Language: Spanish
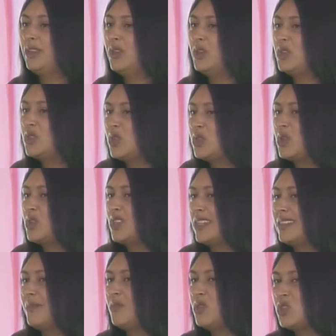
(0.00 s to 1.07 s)
nosotros
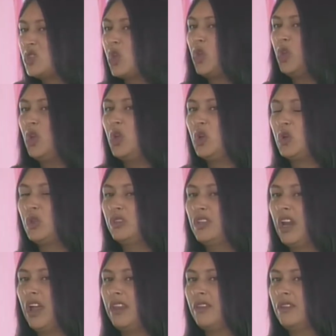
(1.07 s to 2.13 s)
hacemos todo lo
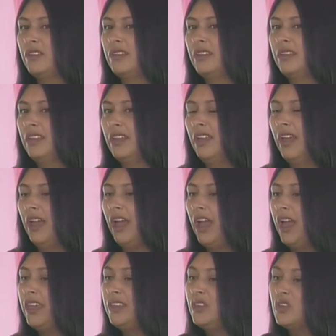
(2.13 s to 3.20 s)
contrario.
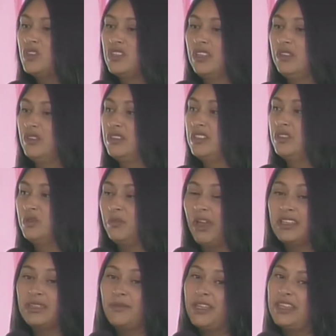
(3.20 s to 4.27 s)
Ay, no, Señor, si tú me
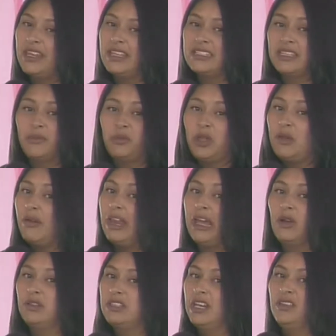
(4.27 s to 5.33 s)
vas a mandar esta prueba, la
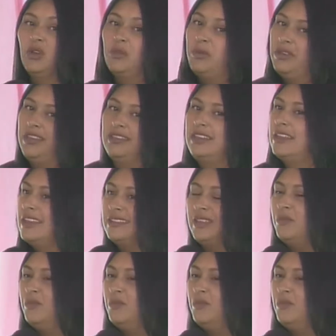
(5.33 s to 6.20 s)
otra no, porque esa ya está muy